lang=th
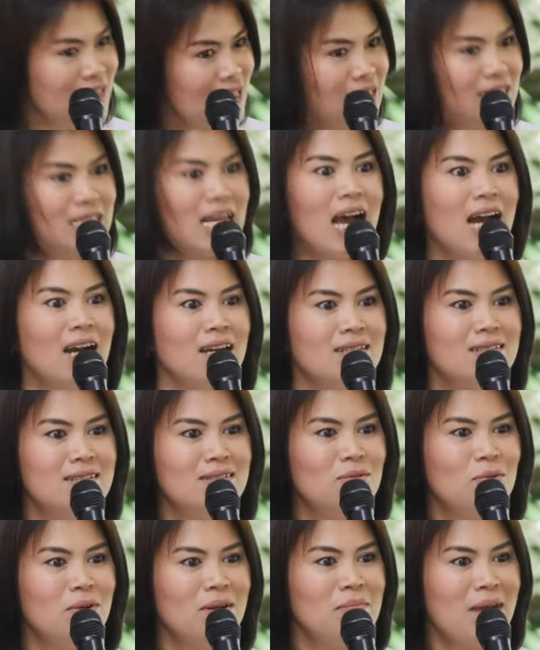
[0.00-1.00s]
จริงจัง
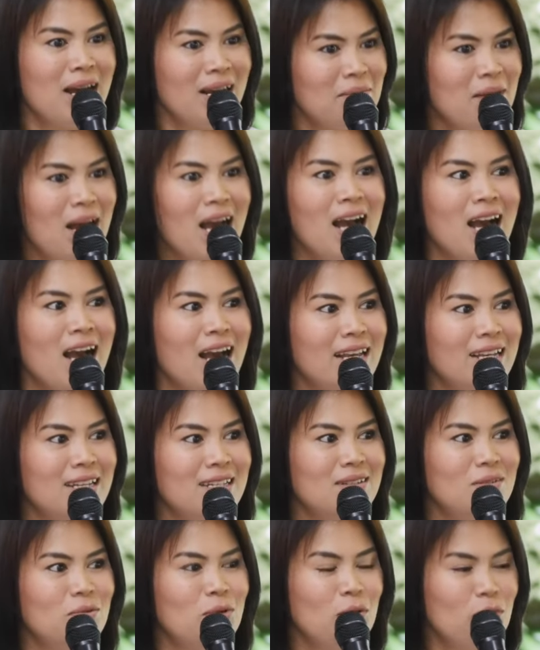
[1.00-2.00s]
อ้วนมากมาย
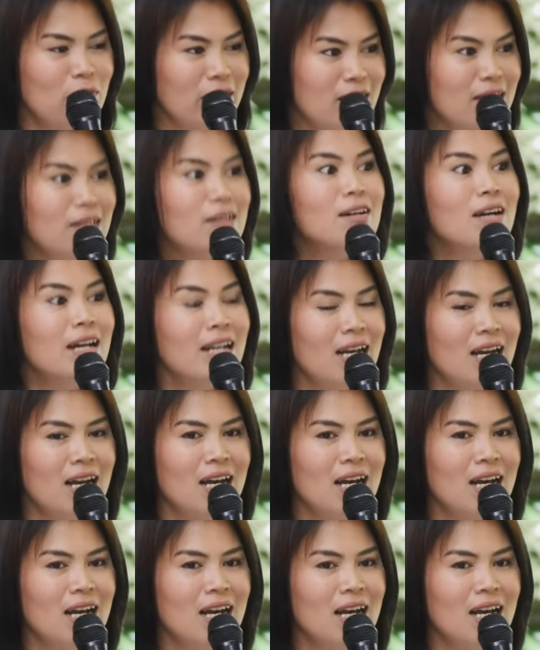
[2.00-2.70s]
อ้วนกว่านี้เยอะนะ